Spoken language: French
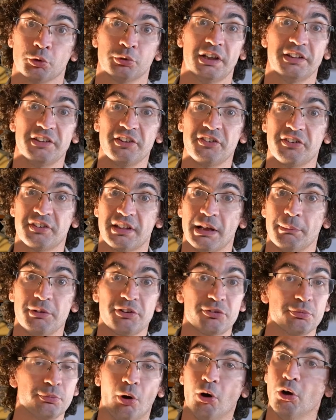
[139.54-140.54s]
a des
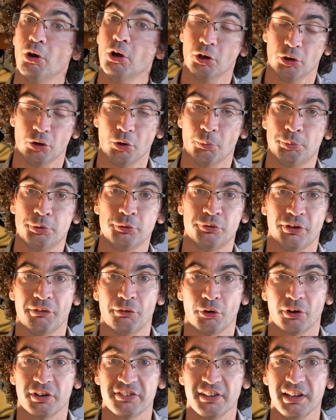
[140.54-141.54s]
établissements plus
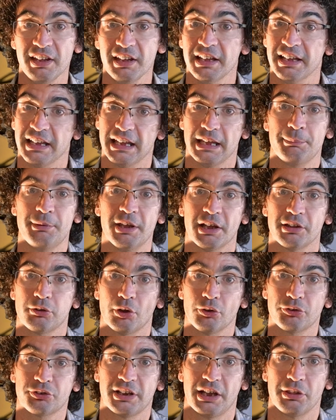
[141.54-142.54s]
favorisés. Eh bien dans
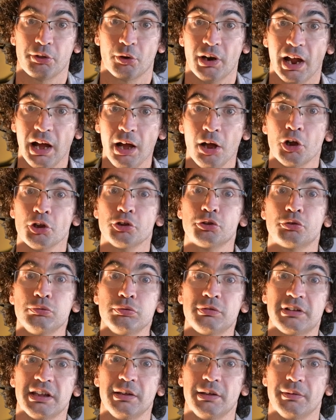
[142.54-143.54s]
ce cadre-là, tout
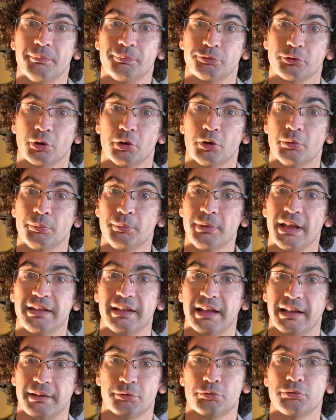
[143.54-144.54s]
est,
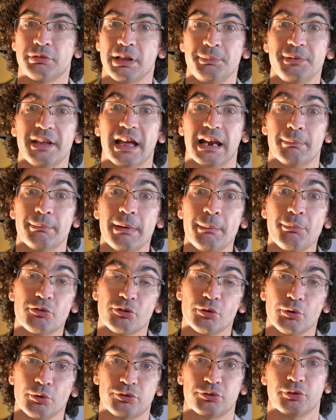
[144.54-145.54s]
tout est mis à la même
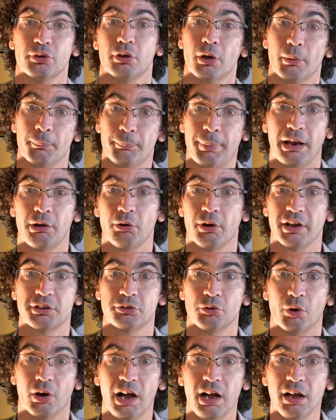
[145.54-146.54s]
sauce par le
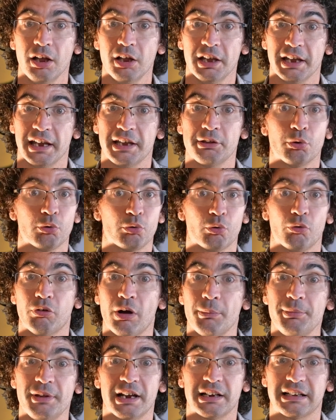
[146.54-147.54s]
rectorat. Et donc on voit
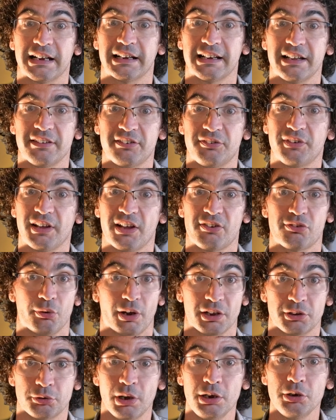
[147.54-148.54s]
bien que la classification
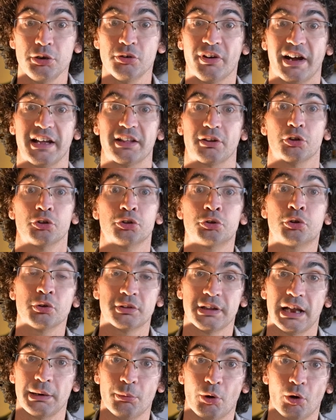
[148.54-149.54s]
actuelle devrait être
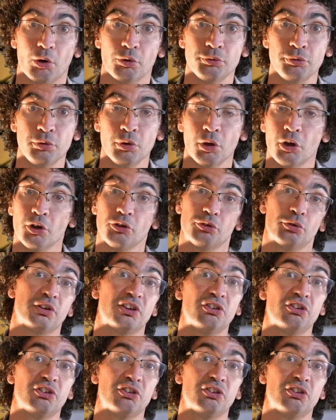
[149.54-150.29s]
totalement revue, ce qui